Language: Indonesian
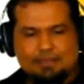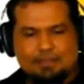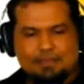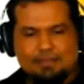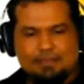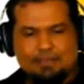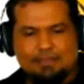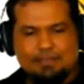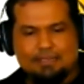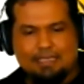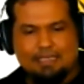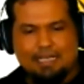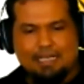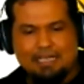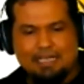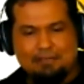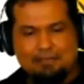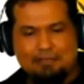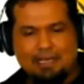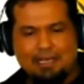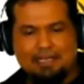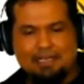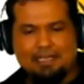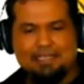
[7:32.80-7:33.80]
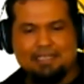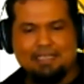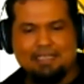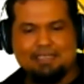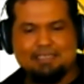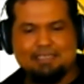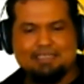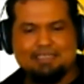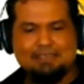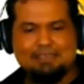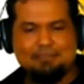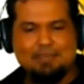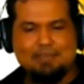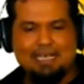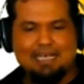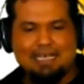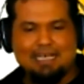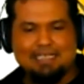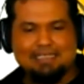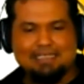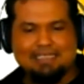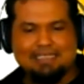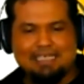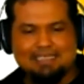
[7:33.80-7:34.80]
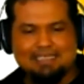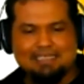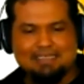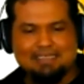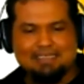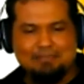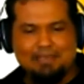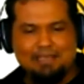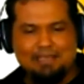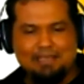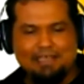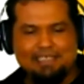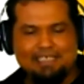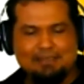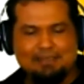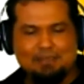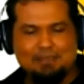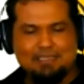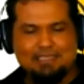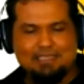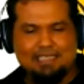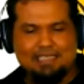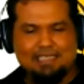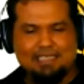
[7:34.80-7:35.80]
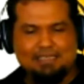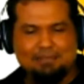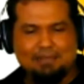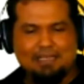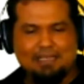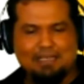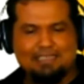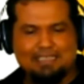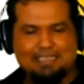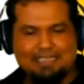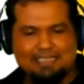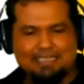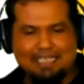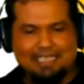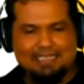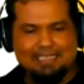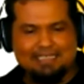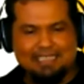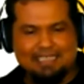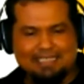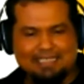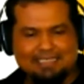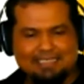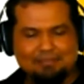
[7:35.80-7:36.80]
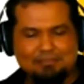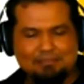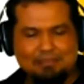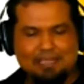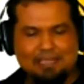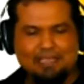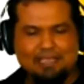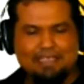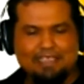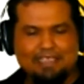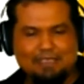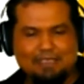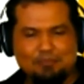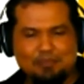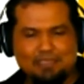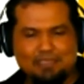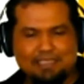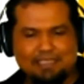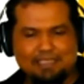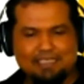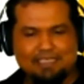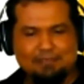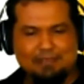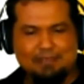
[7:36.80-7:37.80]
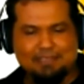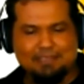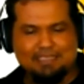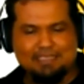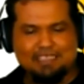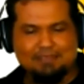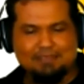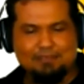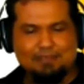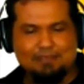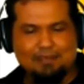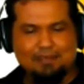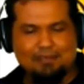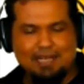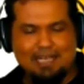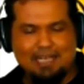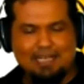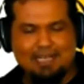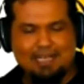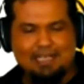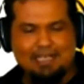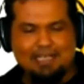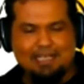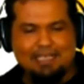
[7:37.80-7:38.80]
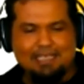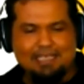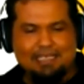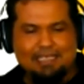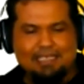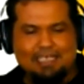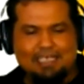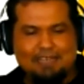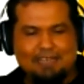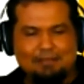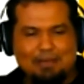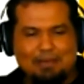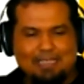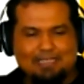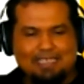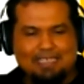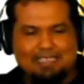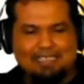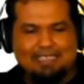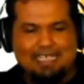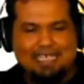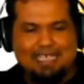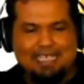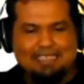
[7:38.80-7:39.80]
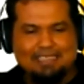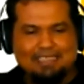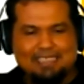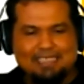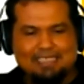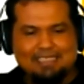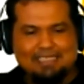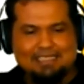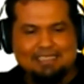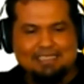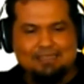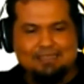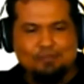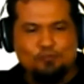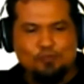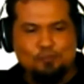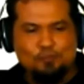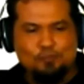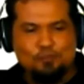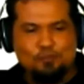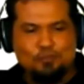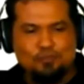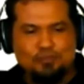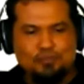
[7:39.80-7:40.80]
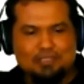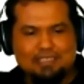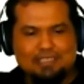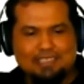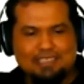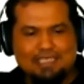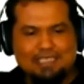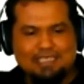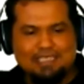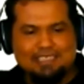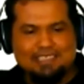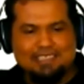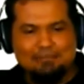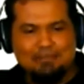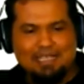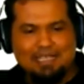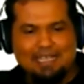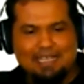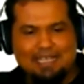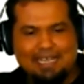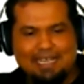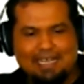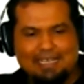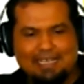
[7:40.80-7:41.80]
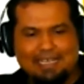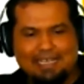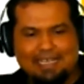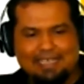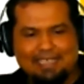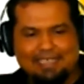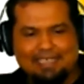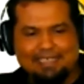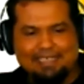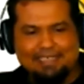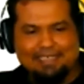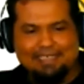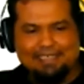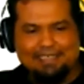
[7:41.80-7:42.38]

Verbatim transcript: Sekarang mana yang di sebelah atas, mana yang menjadi batas atas, mana yang menjadi batas bawah. Yang batas atas tentu fungsi yang di sebelah kanan.